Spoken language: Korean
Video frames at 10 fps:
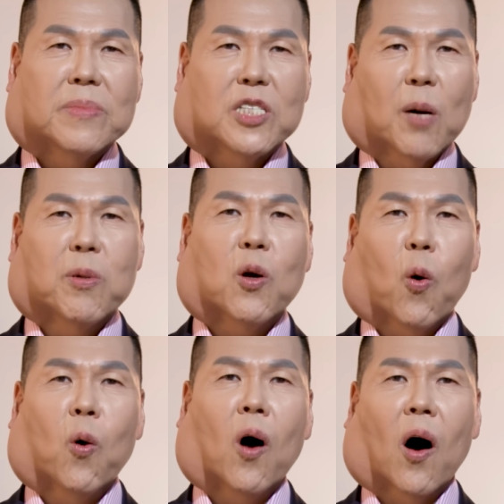
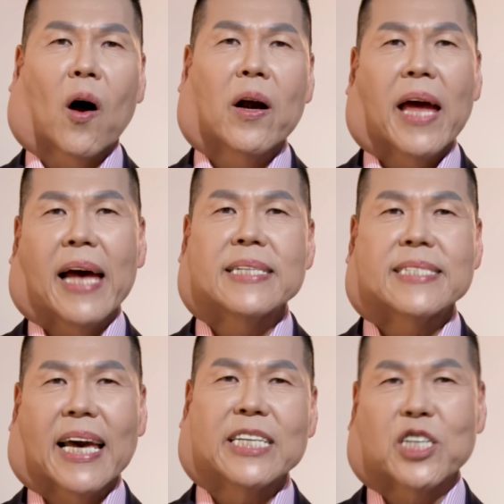
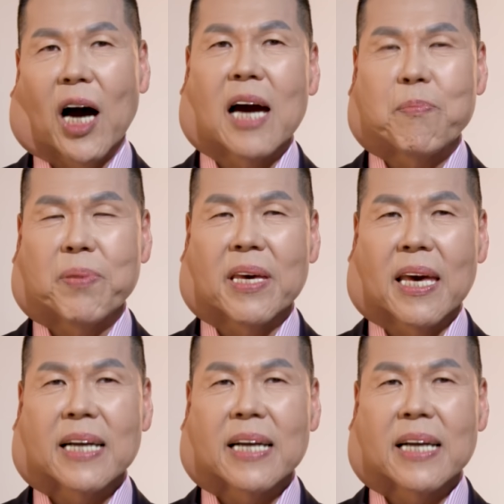W-O-R-S-H-I-P.